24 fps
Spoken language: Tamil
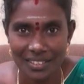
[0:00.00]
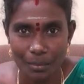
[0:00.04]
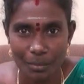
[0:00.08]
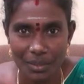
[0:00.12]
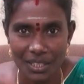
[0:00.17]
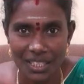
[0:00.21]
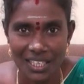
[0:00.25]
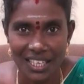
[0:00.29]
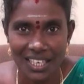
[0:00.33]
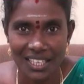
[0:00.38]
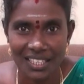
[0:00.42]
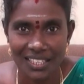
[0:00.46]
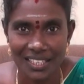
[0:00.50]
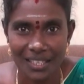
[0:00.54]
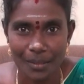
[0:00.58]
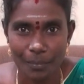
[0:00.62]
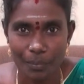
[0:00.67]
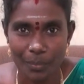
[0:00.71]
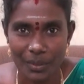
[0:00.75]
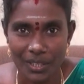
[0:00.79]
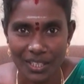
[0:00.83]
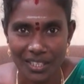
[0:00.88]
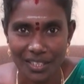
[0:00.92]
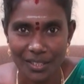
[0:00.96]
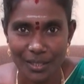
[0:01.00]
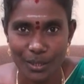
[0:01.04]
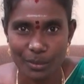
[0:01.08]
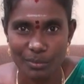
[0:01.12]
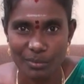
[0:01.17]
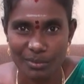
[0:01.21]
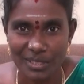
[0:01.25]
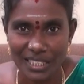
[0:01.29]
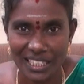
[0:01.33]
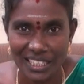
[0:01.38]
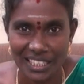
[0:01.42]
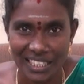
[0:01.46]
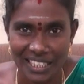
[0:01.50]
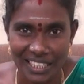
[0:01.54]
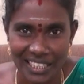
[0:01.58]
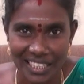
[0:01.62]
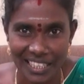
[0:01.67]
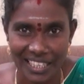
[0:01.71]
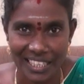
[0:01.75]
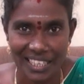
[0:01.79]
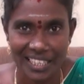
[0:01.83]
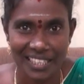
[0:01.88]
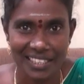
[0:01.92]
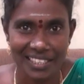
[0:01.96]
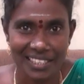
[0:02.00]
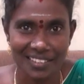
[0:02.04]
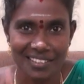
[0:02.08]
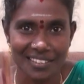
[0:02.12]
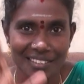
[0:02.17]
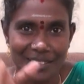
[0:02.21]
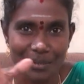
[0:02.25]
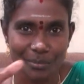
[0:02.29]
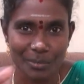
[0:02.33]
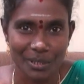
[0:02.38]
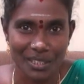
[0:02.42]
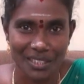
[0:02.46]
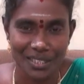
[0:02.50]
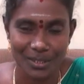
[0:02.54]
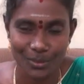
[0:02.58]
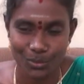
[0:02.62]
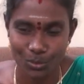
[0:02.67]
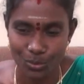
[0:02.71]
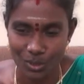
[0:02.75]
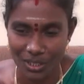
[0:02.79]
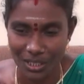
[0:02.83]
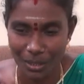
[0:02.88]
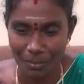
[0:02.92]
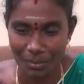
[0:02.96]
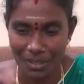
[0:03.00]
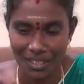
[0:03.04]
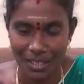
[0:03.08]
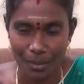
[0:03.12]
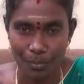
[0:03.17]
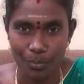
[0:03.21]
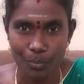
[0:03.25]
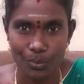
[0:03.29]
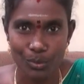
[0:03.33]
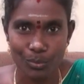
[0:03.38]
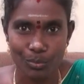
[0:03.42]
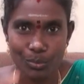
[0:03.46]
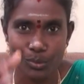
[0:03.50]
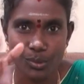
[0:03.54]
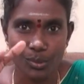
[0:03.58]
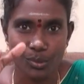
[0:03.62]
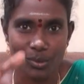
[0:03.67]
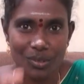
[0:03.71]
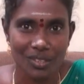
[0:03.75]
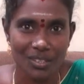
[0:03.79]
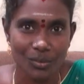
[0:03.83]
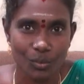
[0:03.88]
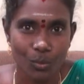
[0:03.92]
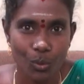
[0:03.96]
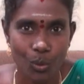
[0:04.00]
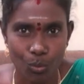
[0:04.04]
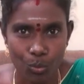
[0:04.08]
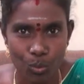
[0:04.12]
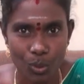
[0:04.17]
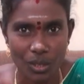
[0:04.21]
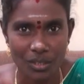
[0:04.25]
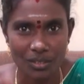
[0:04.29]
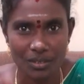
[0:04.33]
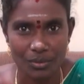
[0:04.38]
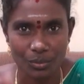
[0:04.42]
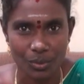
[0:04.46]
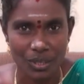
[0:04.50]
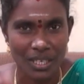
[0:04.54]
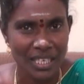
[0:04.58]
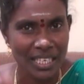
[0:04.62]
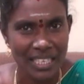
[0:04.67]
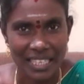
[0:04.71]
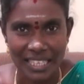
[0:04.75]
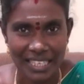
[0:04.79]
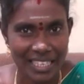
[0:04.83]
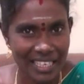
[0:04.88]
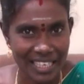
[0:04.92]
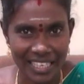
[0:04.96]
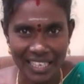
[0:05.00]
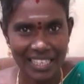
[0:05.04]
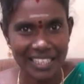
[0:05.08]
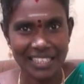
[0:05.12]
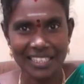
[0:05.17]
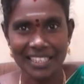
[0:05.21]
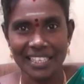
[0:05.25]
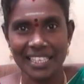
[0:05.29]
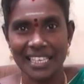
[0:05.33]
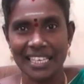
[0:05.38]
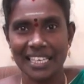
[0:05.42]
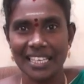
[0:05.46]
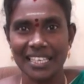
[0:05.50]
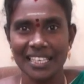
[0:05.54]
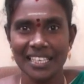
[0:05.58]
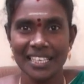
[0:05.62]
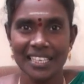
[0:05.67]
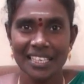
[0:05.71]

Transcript: தமிழ்நாடு எப்படி இருக்கும்னு கேட்டீங்கன்னா எங்கள்கிட்ட திட்டம் இருக்குது தூக்கி அப்படியே டப்புன்னு போடும் ஒவ்வொருத்தரும் எங்களும் இல்லை